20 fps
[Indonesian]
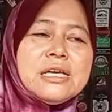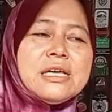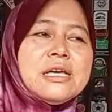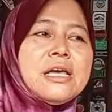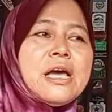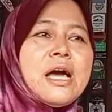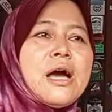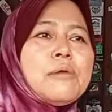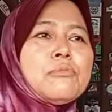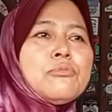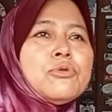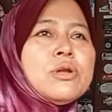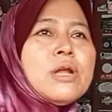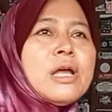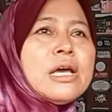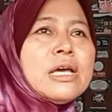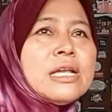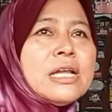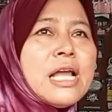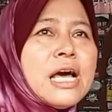ya
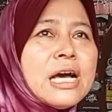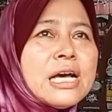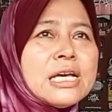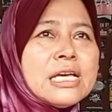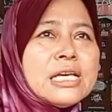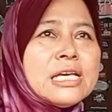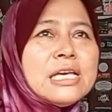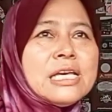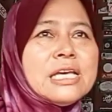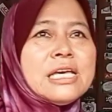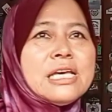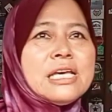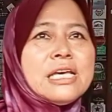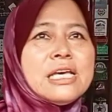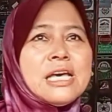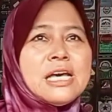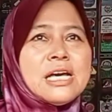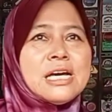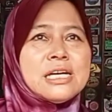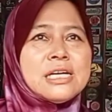mulai
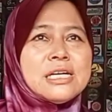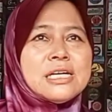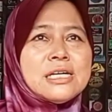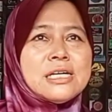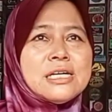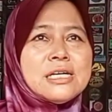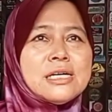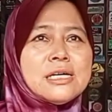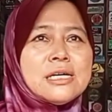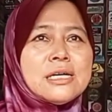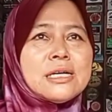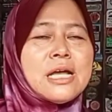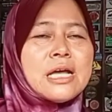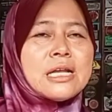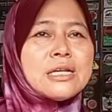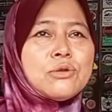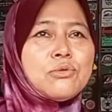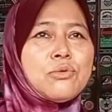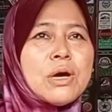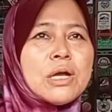lagi uh,
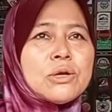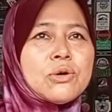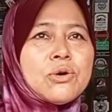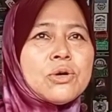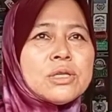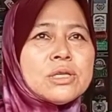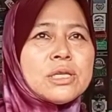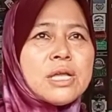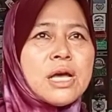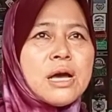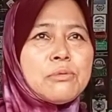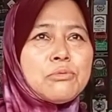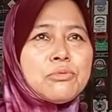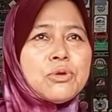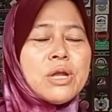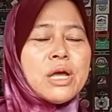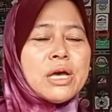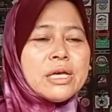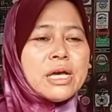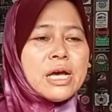dari luar kota
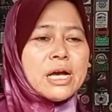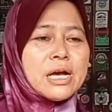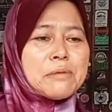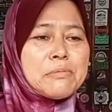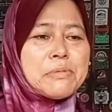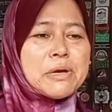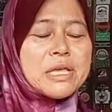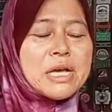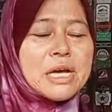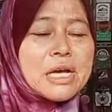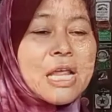mulai agak banyak pos